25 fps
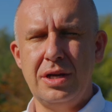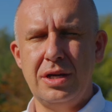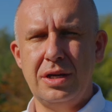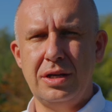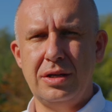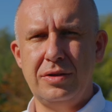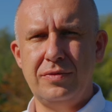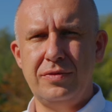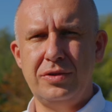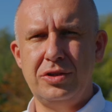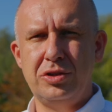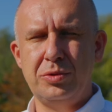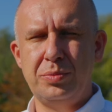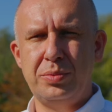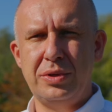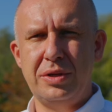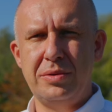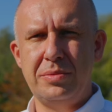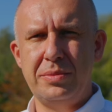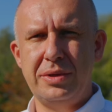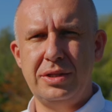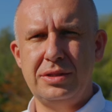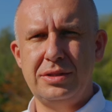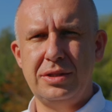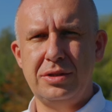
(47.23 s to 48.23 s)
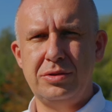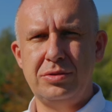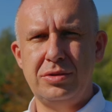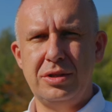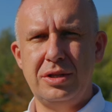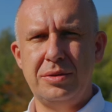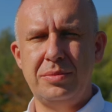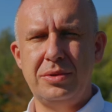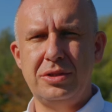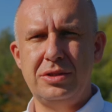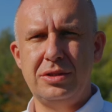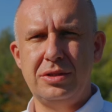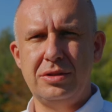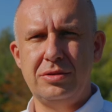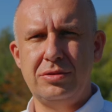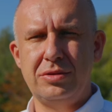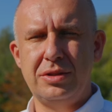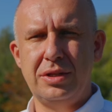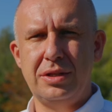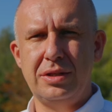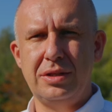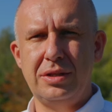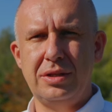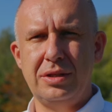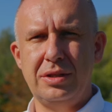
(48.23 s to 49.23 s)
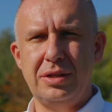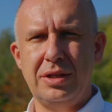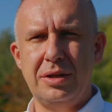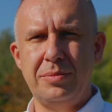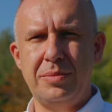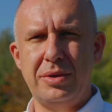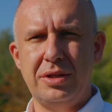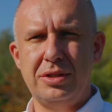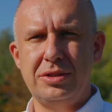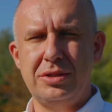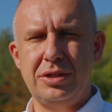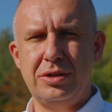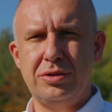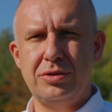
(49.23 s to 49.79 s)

e, wytypujemy miejsce, które będzie tutaj najbardziej